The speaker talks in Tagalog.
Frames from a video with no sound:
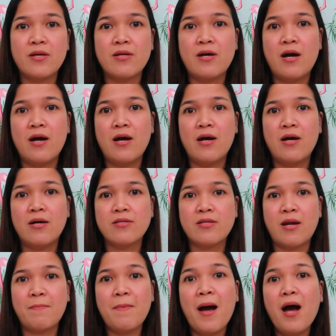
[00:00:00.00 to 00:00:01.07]
uh,
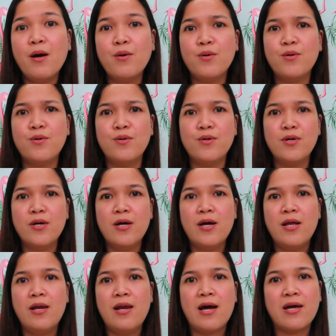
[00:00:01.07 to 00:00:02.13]
trabaho,
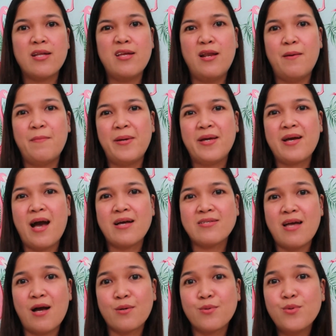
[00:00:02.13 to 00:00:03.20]
lagi nilang may
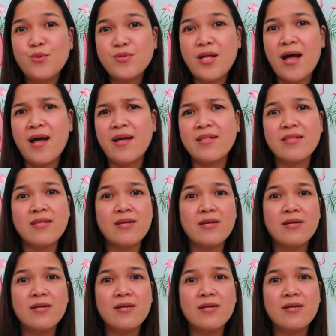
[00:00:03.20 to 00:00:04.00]
kasagutan.